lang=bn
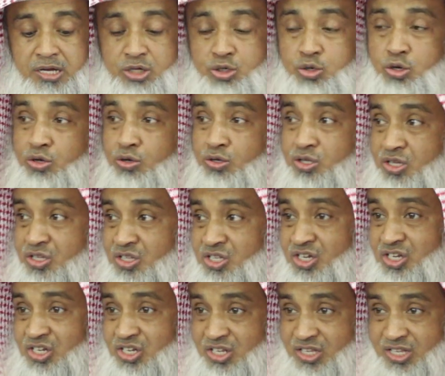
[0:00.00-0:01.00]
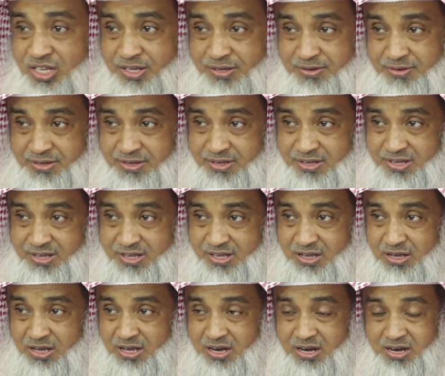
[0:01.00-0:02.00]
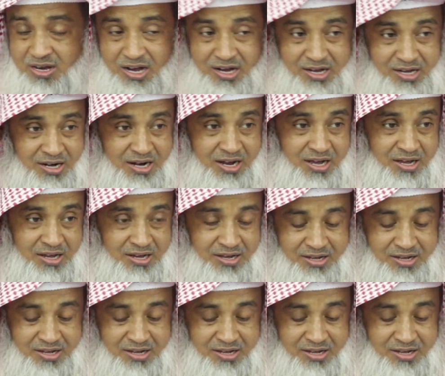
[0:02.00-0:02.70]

শরীয়তের দৃষ্টিতে কাকরা